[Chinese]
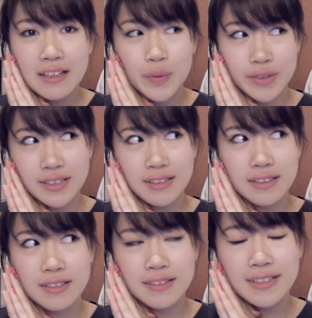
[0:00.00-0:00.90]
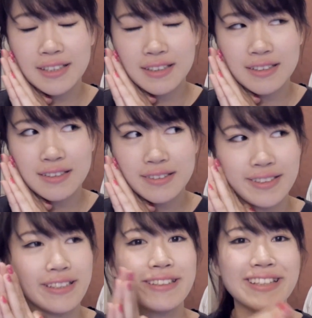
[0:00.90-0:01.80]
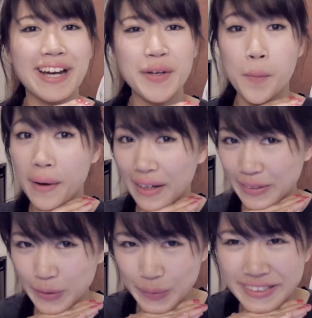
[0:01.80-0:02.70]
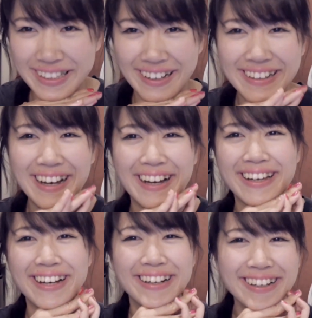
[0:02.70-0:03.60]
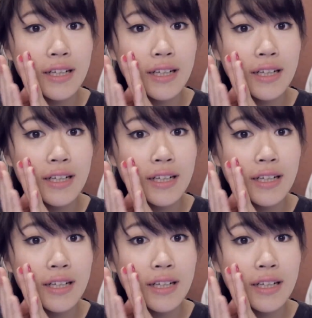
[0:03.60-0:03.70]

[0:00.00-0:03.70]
我是既期待又怕受伤害啊！